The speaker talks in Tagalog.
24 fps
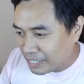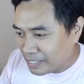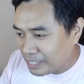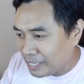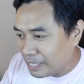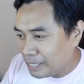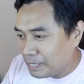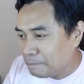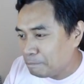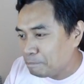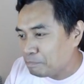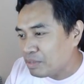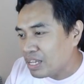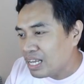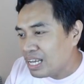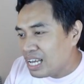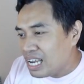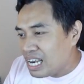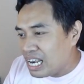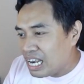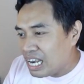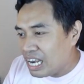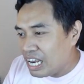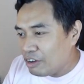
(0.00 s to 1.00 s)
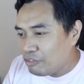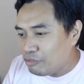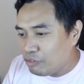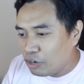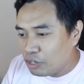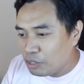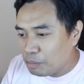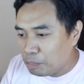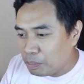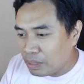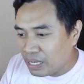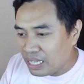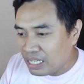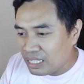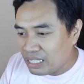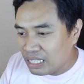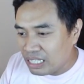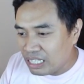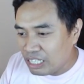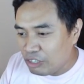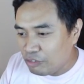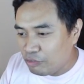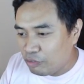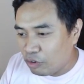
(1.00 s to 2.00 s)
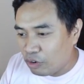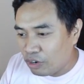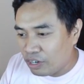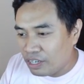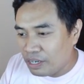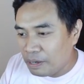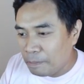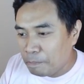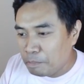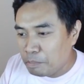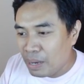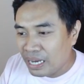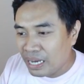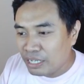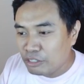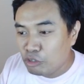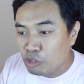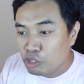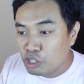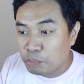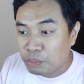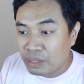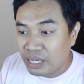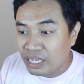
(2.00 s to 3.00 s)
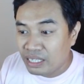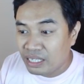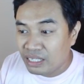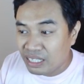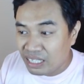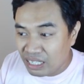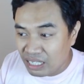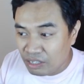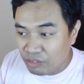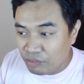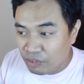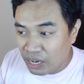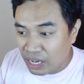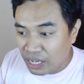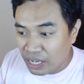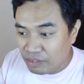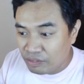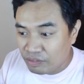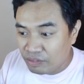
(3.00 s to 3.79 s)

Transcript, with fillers: natin. Levon played E4, Magnus played E5,